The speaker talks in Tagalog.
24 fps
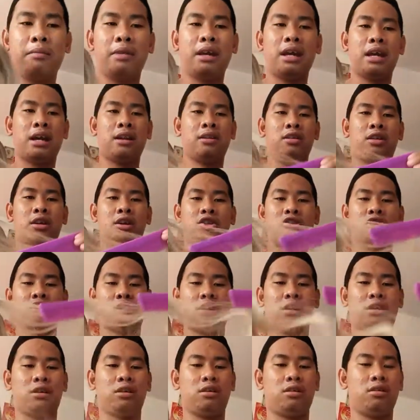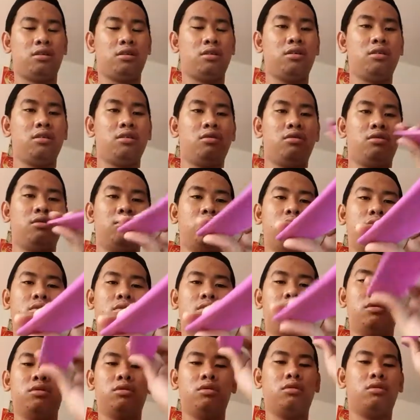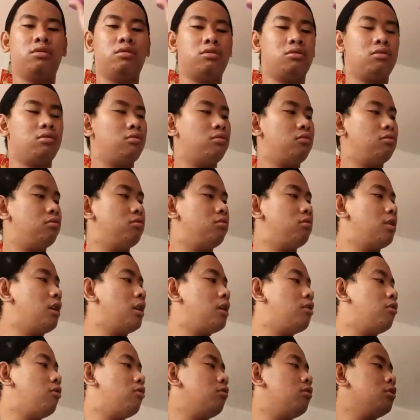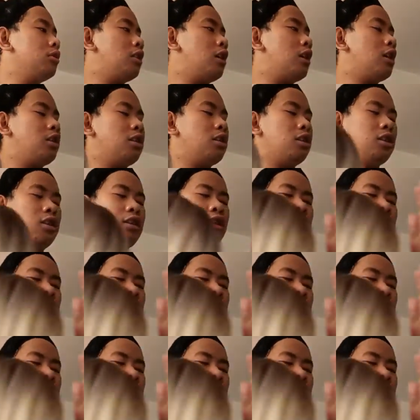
may ano na siya. So, ayoko na,